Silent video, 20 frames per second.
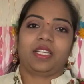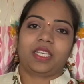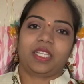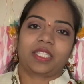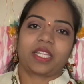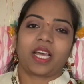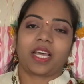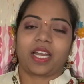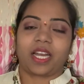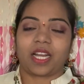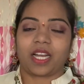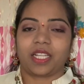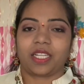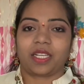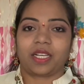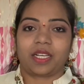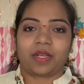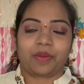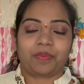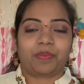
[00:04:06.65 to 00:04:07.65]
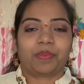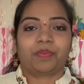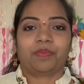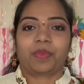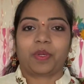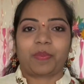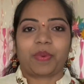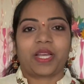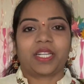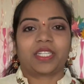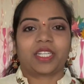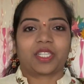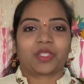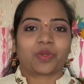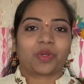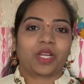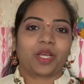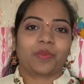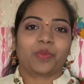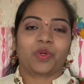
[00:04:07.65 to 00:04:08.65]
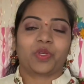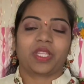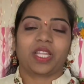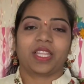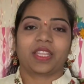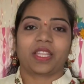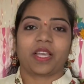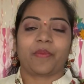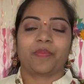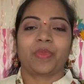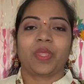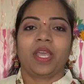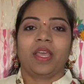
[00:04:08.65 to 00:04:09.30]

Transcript: ఈసారి అట్లా ప్రిపేర్ చేసుకున్నాము ఇదంతా